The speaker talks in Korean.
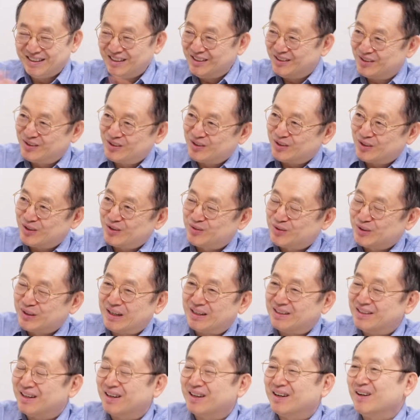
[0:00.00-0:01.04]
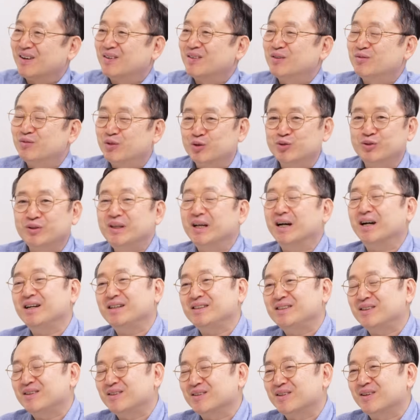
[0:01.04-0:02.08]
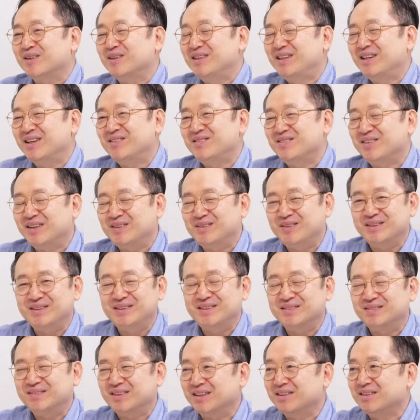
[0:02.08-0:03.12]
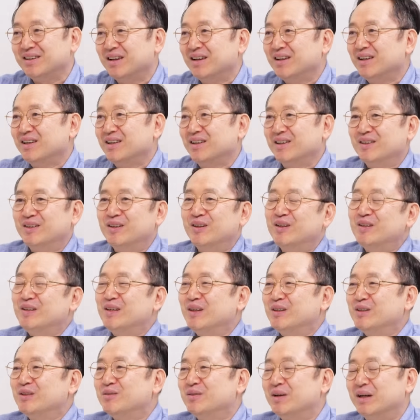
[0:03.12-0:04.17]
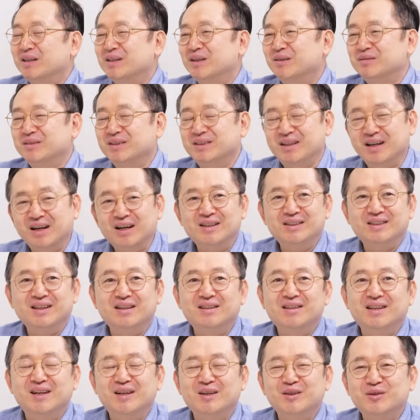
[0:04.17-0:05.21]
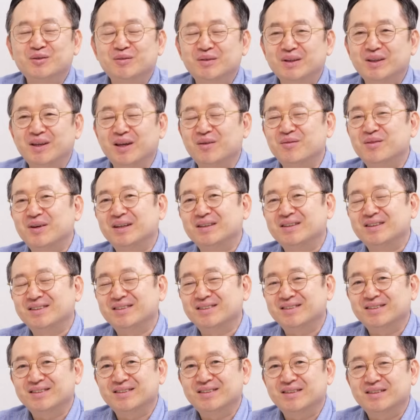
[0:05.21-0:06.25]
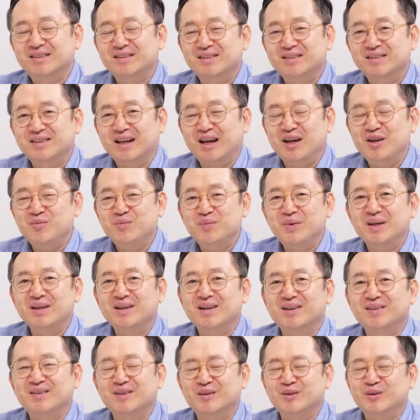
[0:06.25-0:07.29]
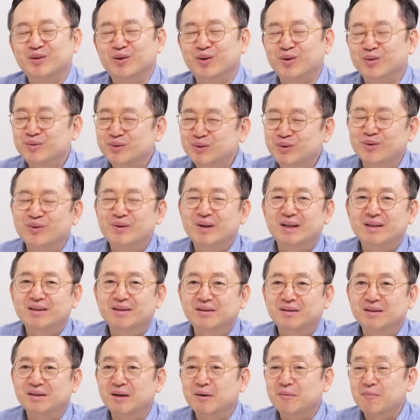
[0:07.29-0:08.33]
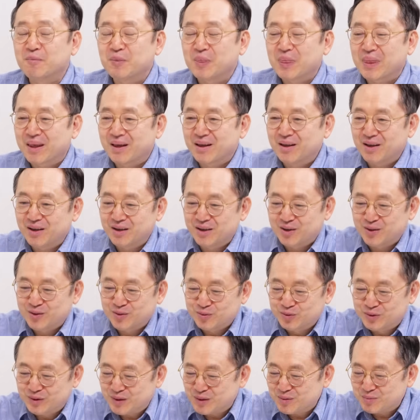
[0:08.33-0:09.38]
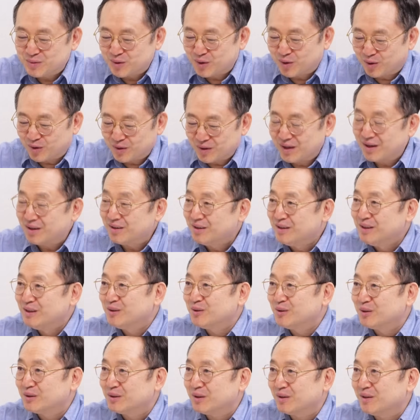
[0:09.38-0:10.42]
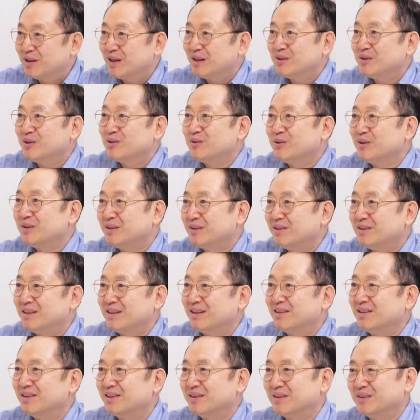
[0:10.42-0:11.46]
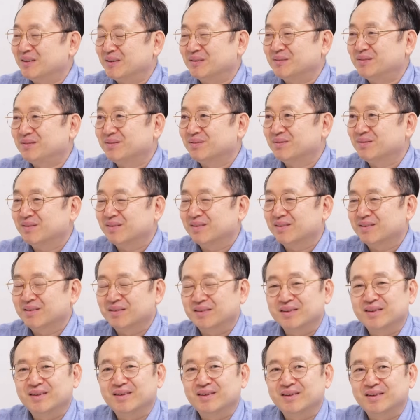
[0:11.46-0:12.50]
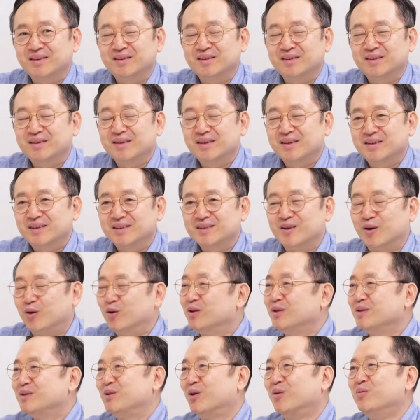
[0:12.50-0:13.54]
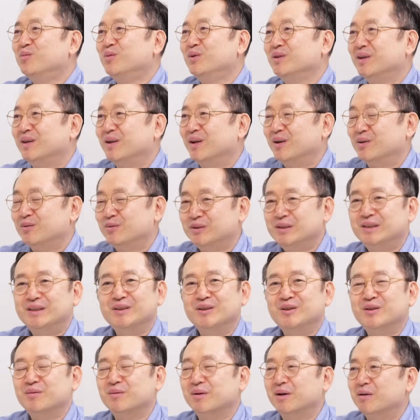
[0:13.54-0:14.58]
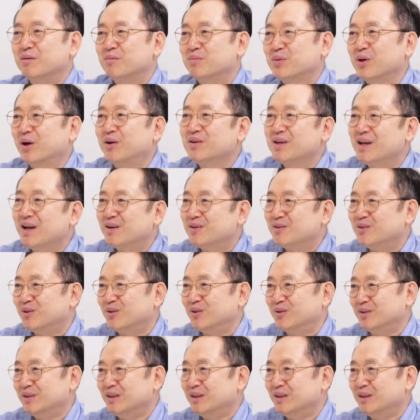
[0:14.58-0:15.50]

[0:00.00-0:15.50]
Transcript: 이쪽으로 붙겠다라고 뭐 군대 가기 싫어서 그런다는 말도 있지만 그런 얘기도 많이 합니다. 제가 옛날에 정말 대만 타이페이 갔다 너무 놀랬던 게 우리는 뭐 거리가 을지로 청계천로 그렇잖아요. 거긴 전부 그래요. 우리식으로 말하면 평양로,